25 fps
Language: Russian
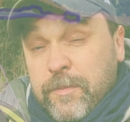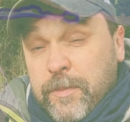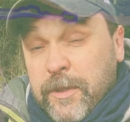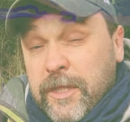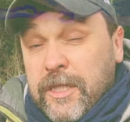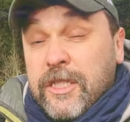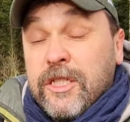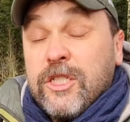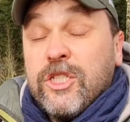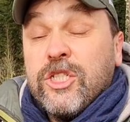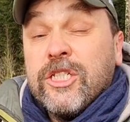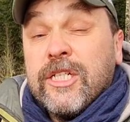
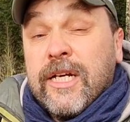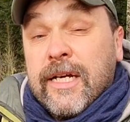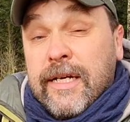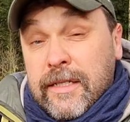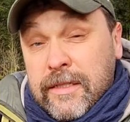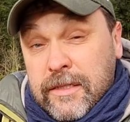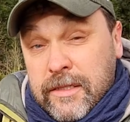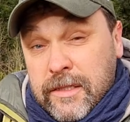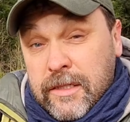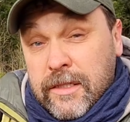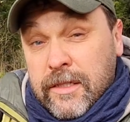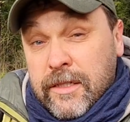
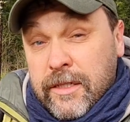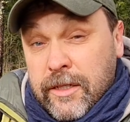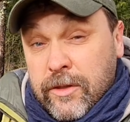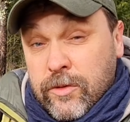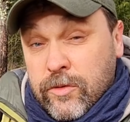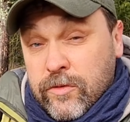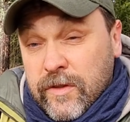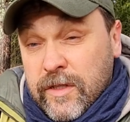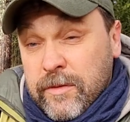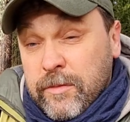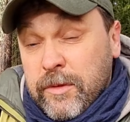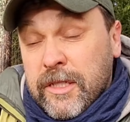переезжаете
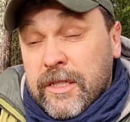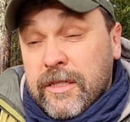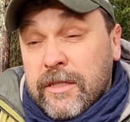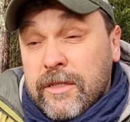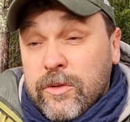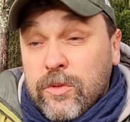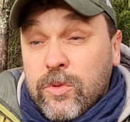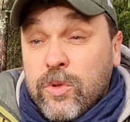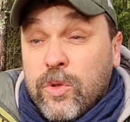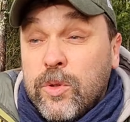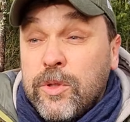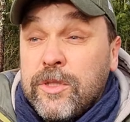реку Выбья и
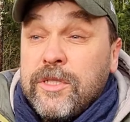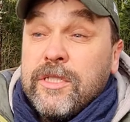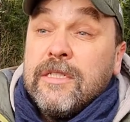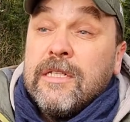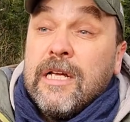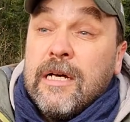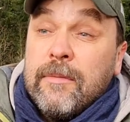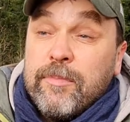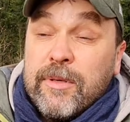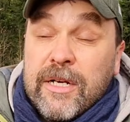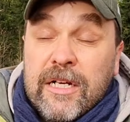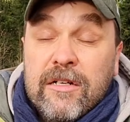уходите
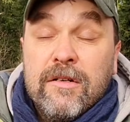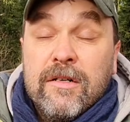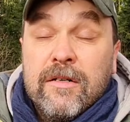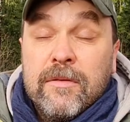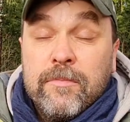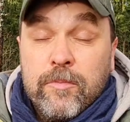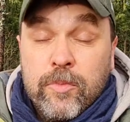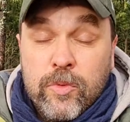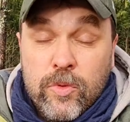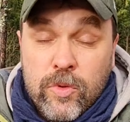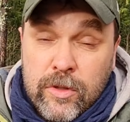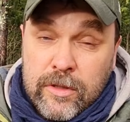направо
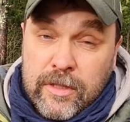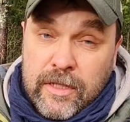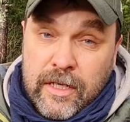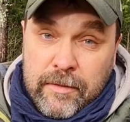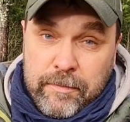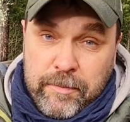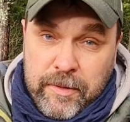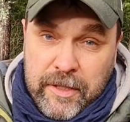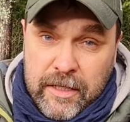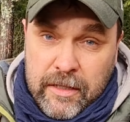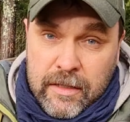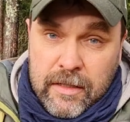по
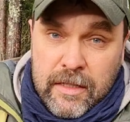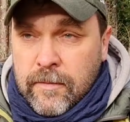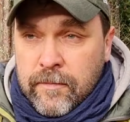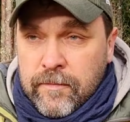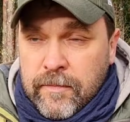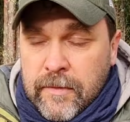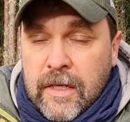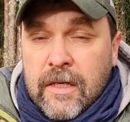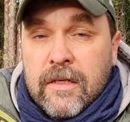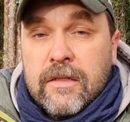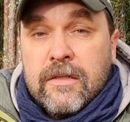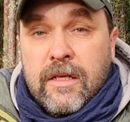тропе
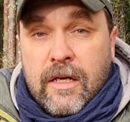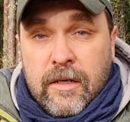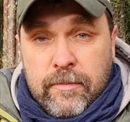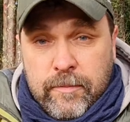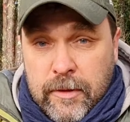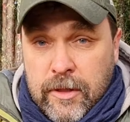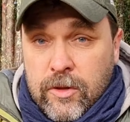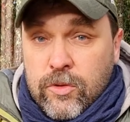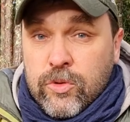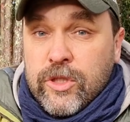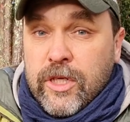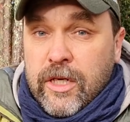
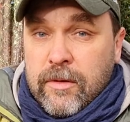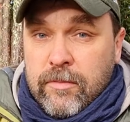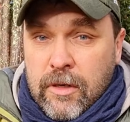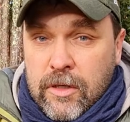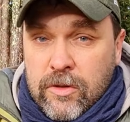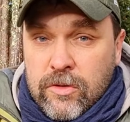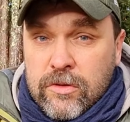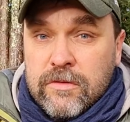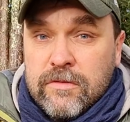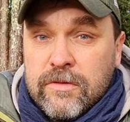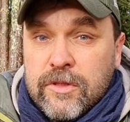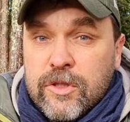тропа уже
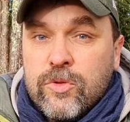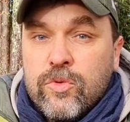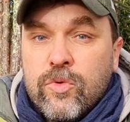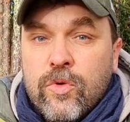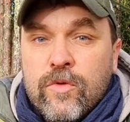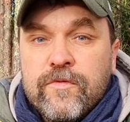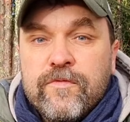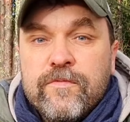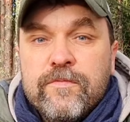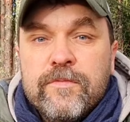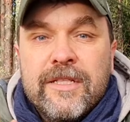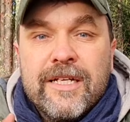оборудована,
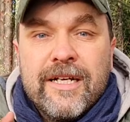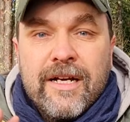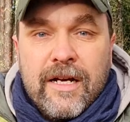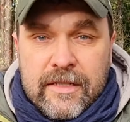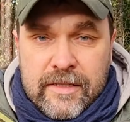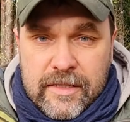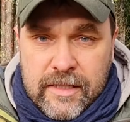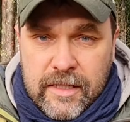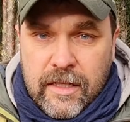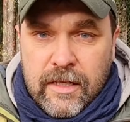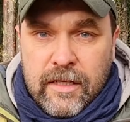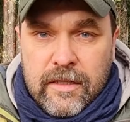но до
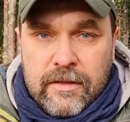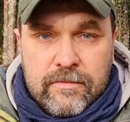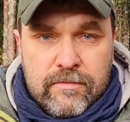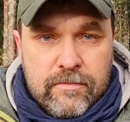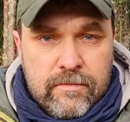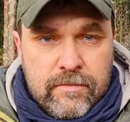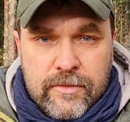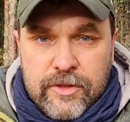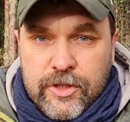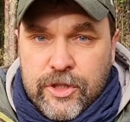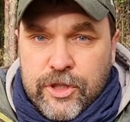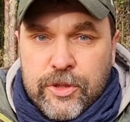конца
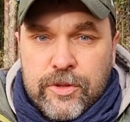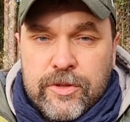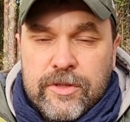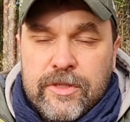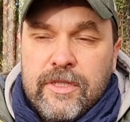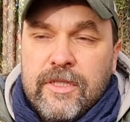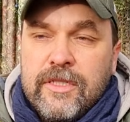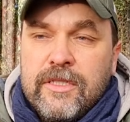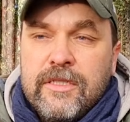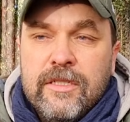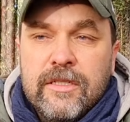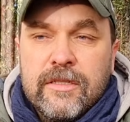еще
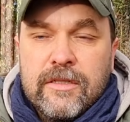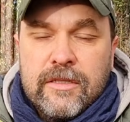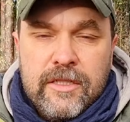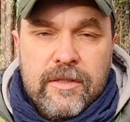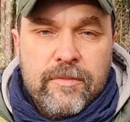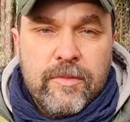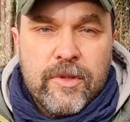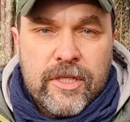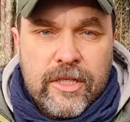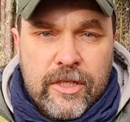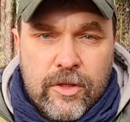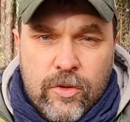здесь нет ни
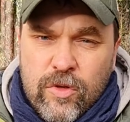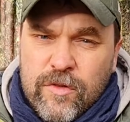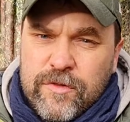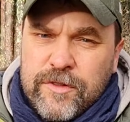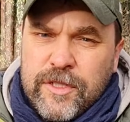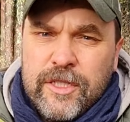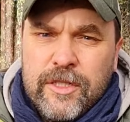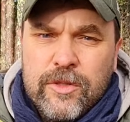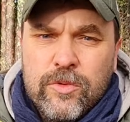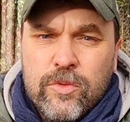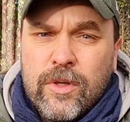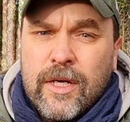
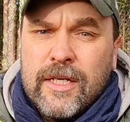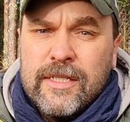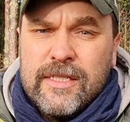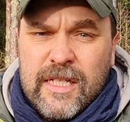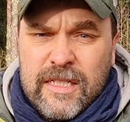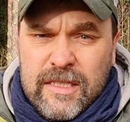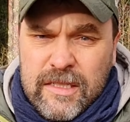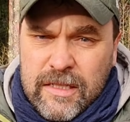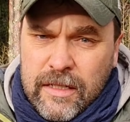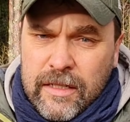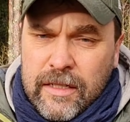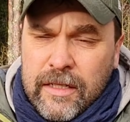маркировки, ни
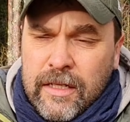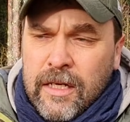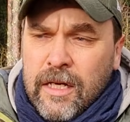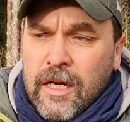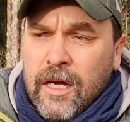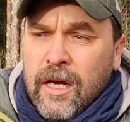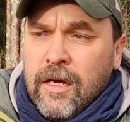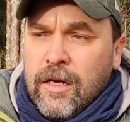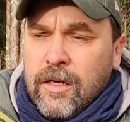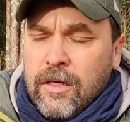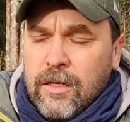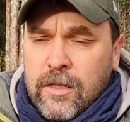указателей.
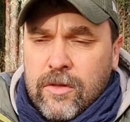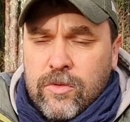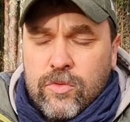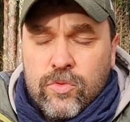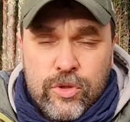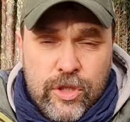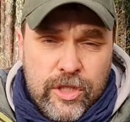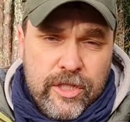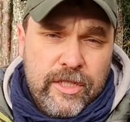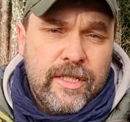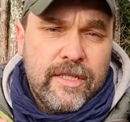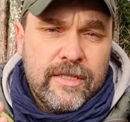А,
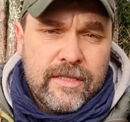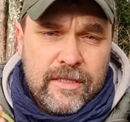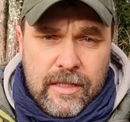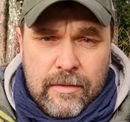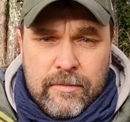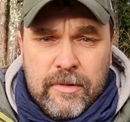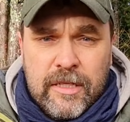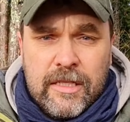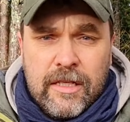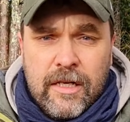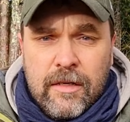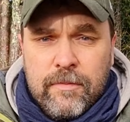уже есть
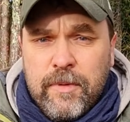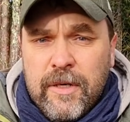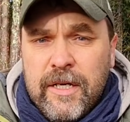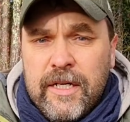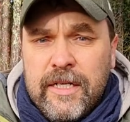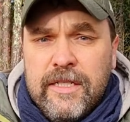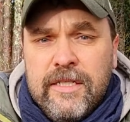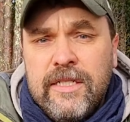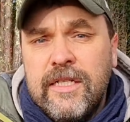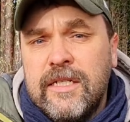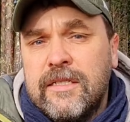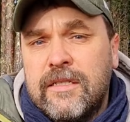сама тропа
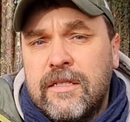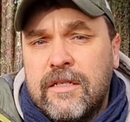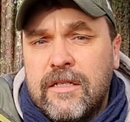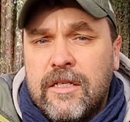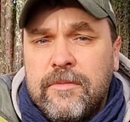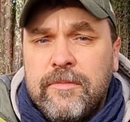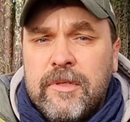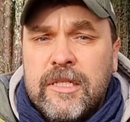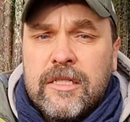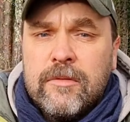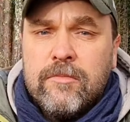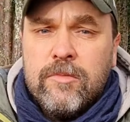и некоторые
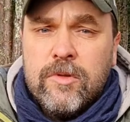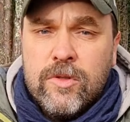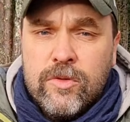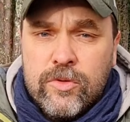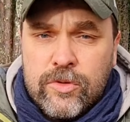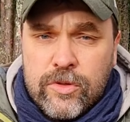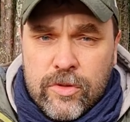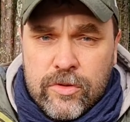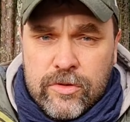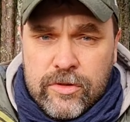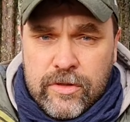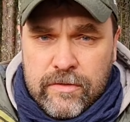элементы
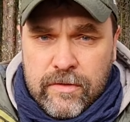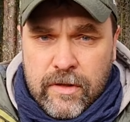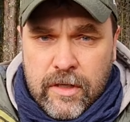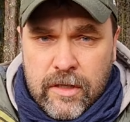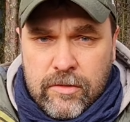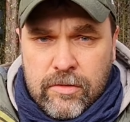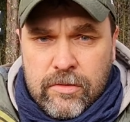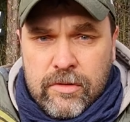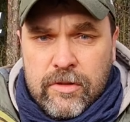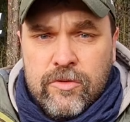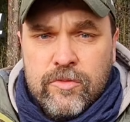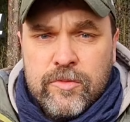благоустройства,
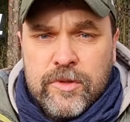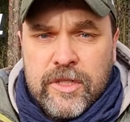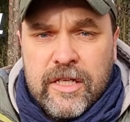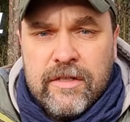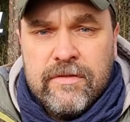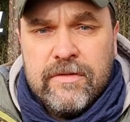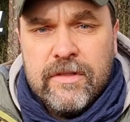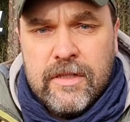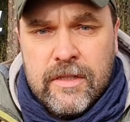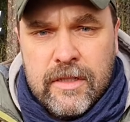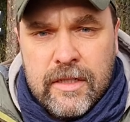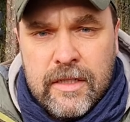которые у меня
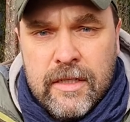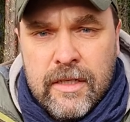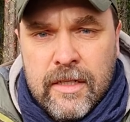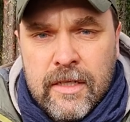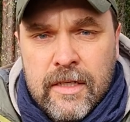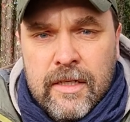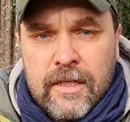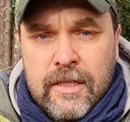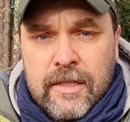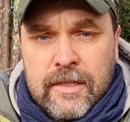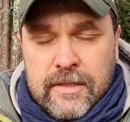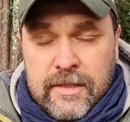видны
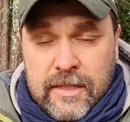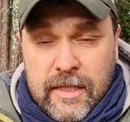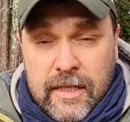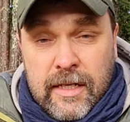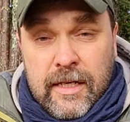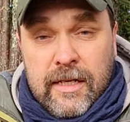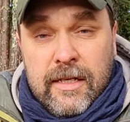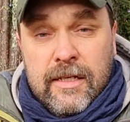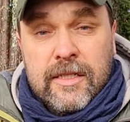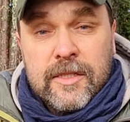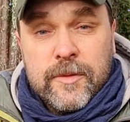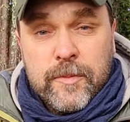
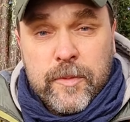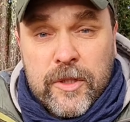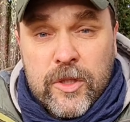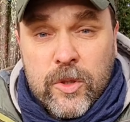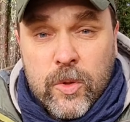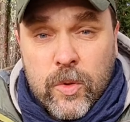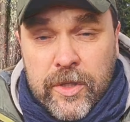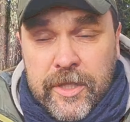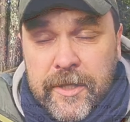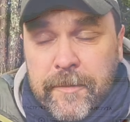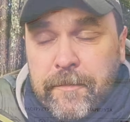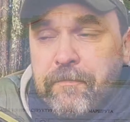за
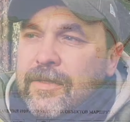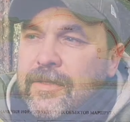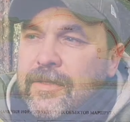спиной.